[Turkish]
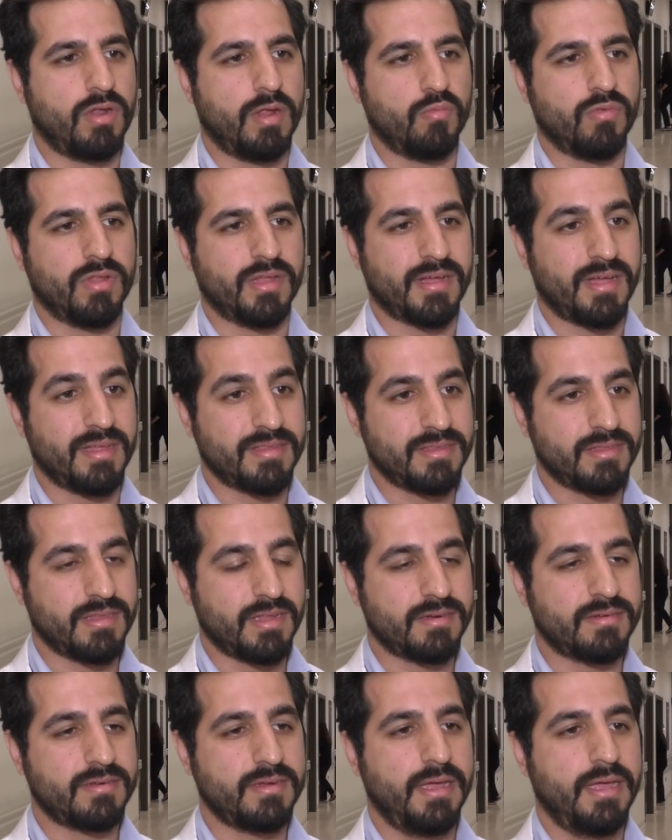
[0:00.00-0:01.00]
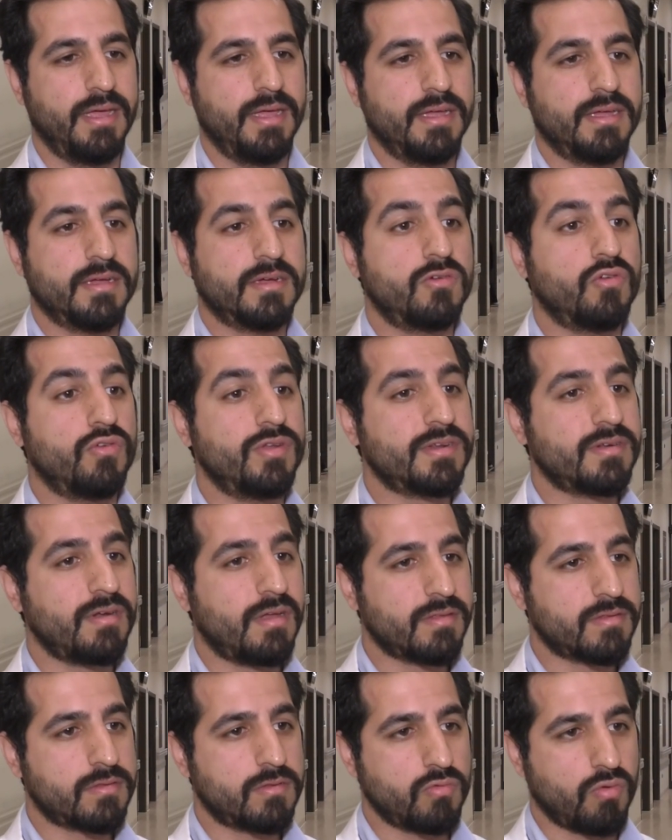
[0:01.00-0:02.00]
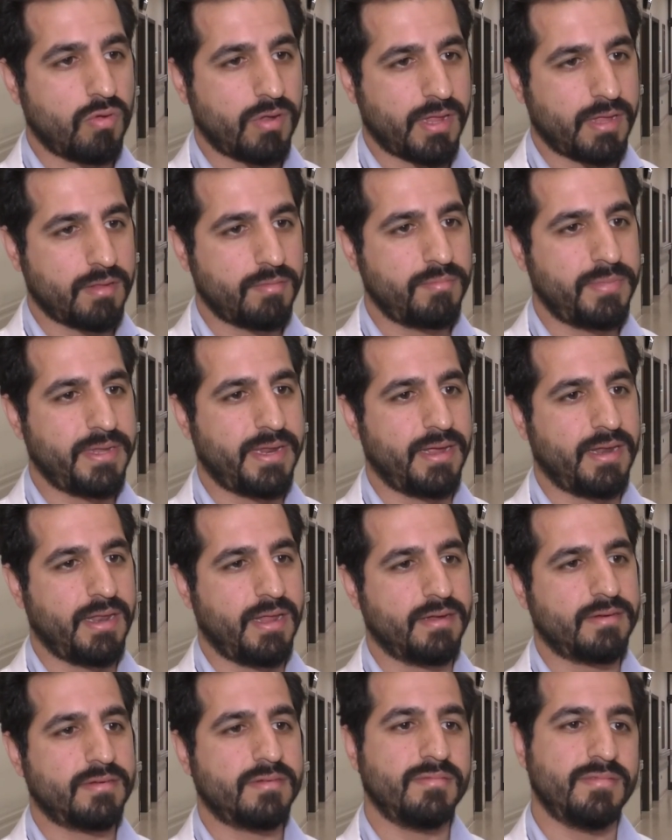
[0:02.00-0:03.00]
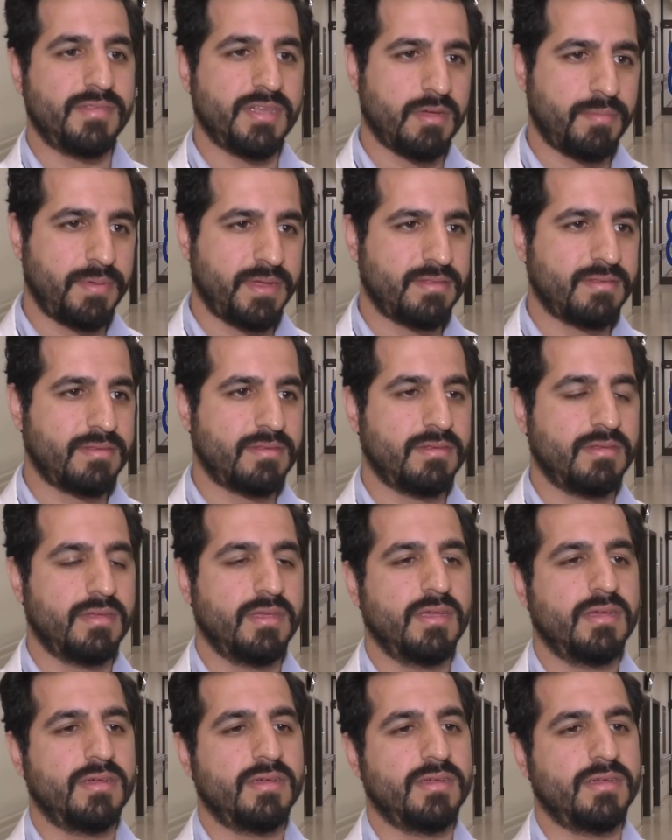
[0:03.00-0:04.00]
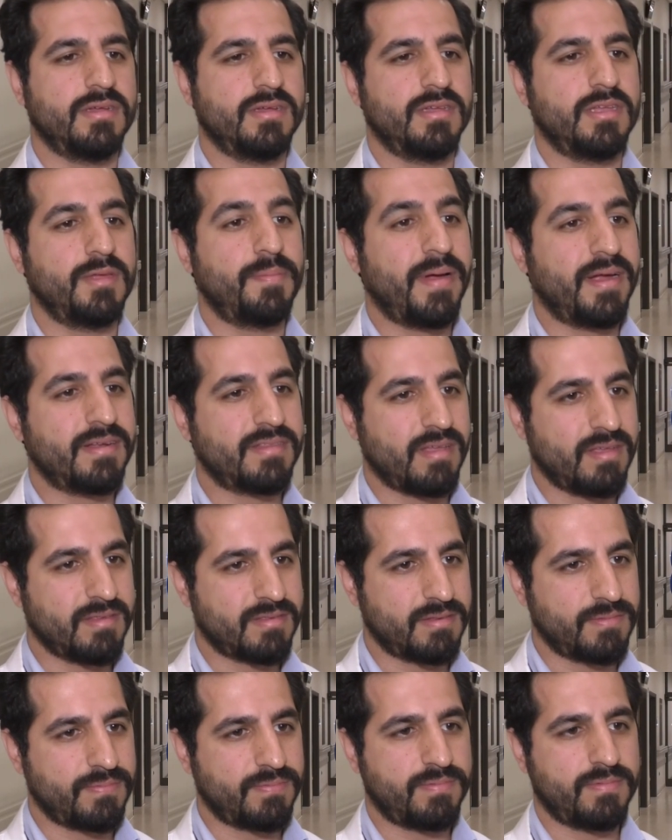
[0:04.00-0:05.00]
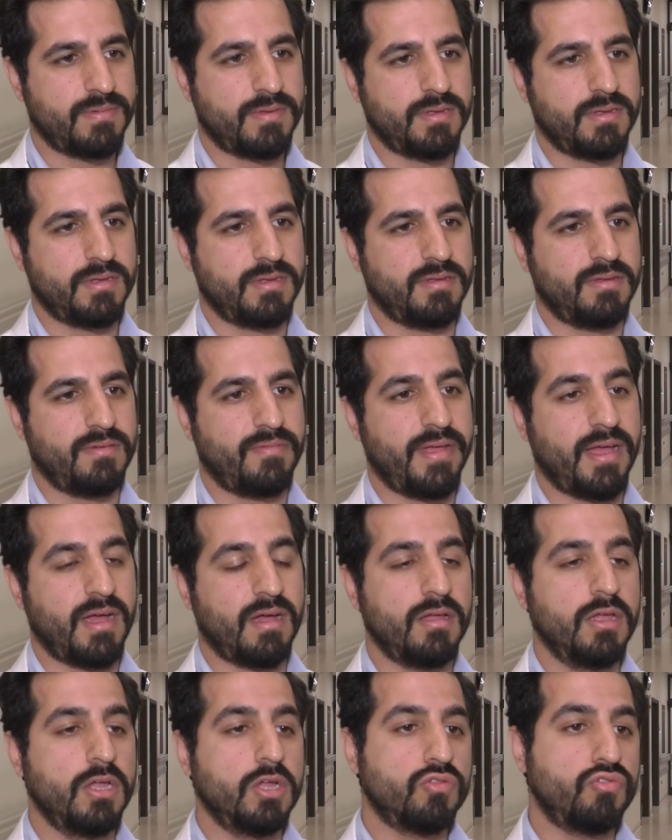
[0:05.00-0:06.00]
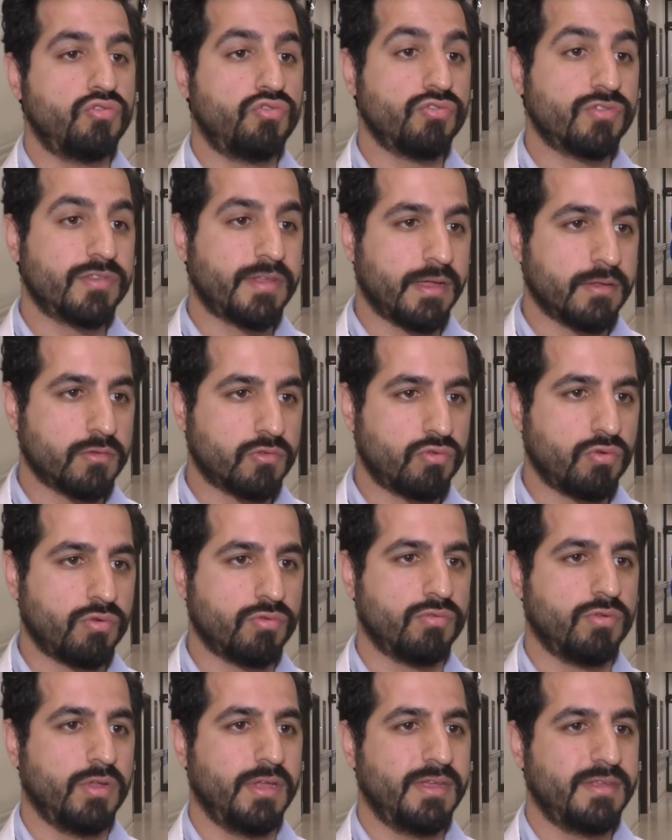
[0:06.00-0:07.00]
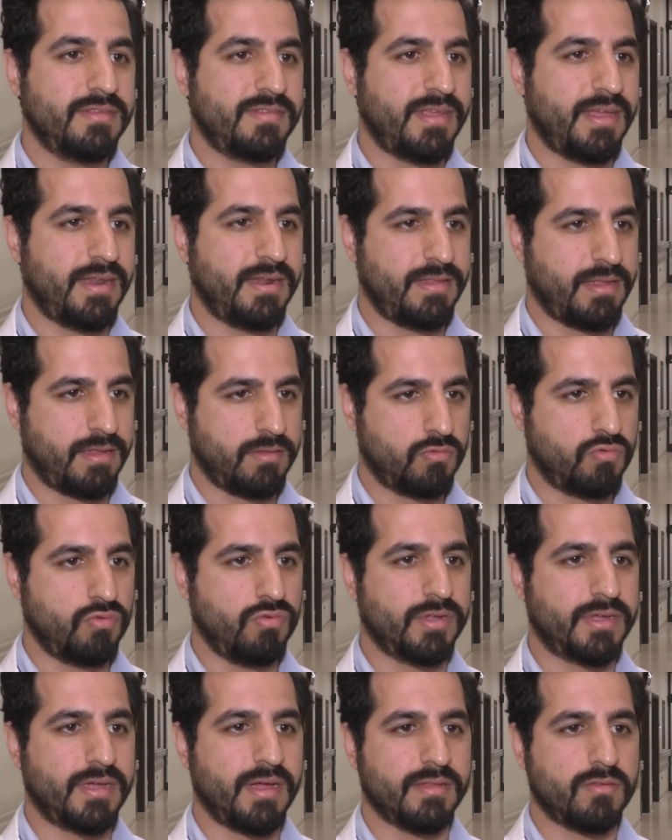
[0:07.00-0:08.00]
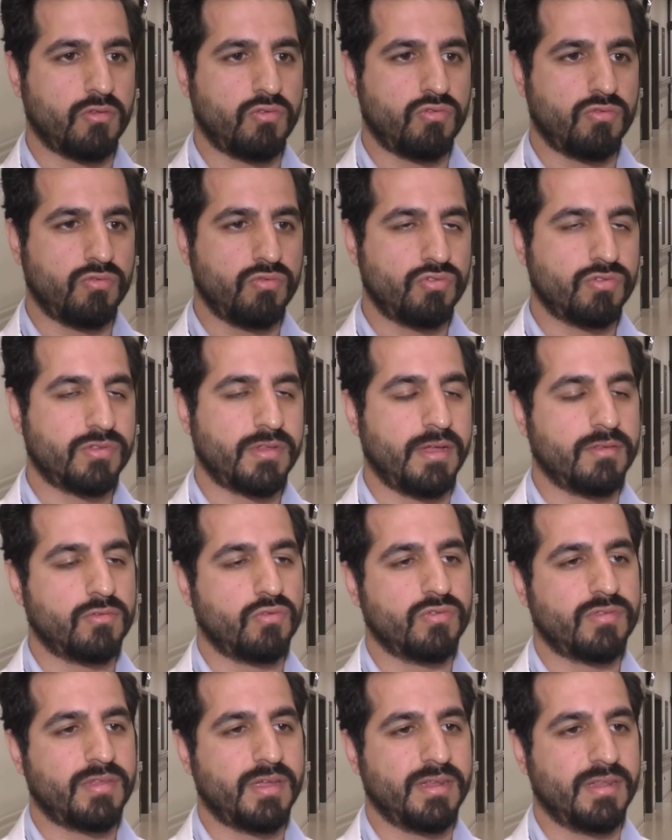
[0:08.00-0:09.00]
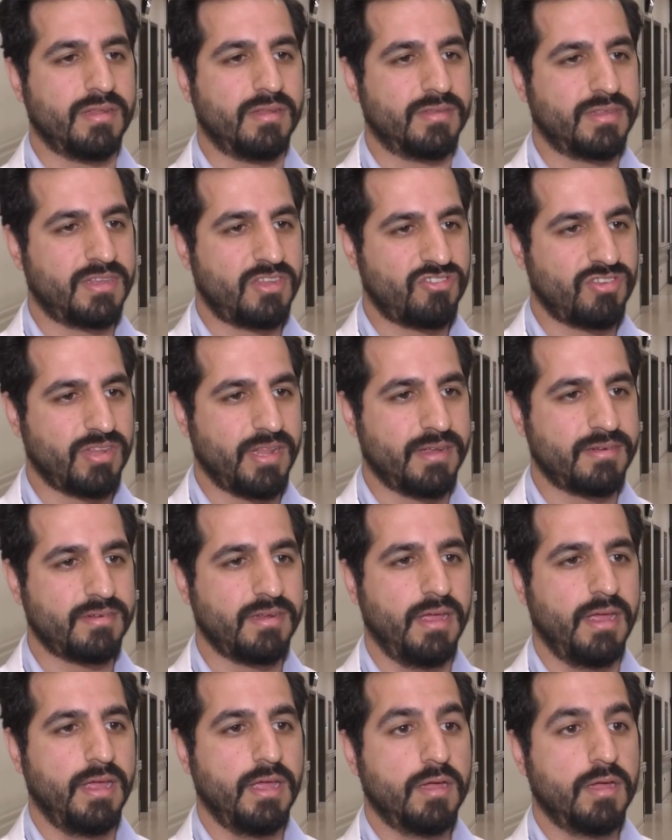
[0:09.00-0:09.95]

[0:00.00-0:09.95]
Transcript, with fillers: dönemde olan kadınlar, kronik rahatsızlığı olan bireyler, diyabet, e, hipertansif e, veya düşük tansiyon seyreden, günlük hayatta düşük tansiyon seyreden kişiler,